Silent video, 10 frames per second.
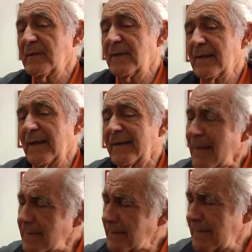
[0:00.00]
la
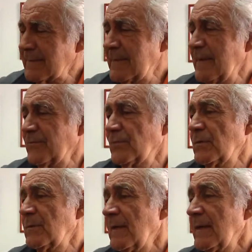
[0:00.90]
gran cantidad
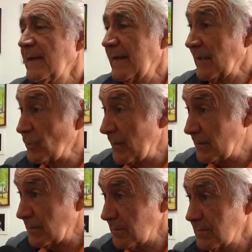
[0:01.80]
son
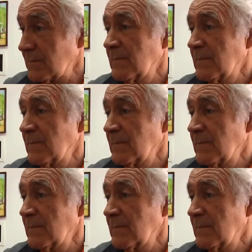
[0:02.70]
gratuitos,